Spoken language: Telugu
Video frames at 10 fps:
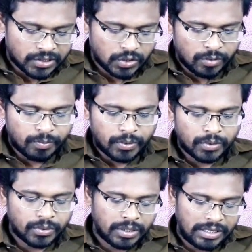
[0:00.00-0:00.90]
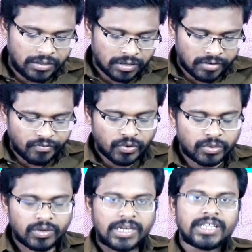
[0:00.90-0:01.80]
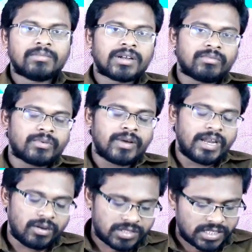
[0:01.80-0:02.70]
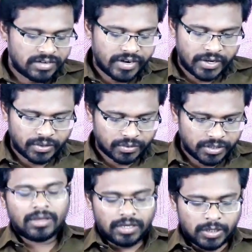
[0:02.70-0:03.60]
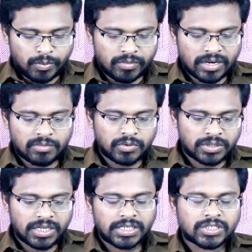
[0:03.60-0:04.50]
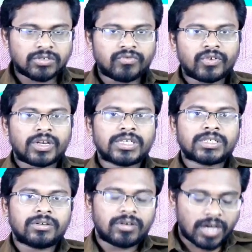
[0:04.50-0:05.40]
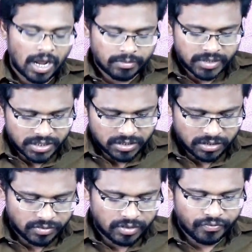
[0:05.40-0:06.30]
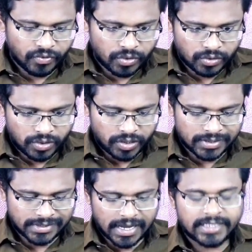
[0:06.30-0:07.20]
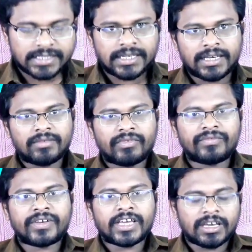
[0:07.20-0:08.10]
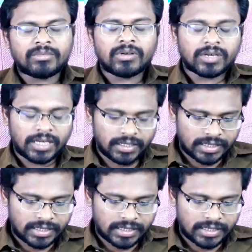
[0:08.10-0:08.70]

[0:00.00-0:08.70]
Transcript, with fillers: సో ఇప్పుడు ఈ యొక్క ఫోటో అనేది మన మొబైల్లో సేవ్ అయి ఉంటుంది ఇప్పుడు మనము త్రీ ఇస్ టు ఫోర్ రేషియోలో క్రాప్ చేసినటువంటి ఫోటో యొక్క సైజ్ని ఫిఫ్టీ కేబీలోకి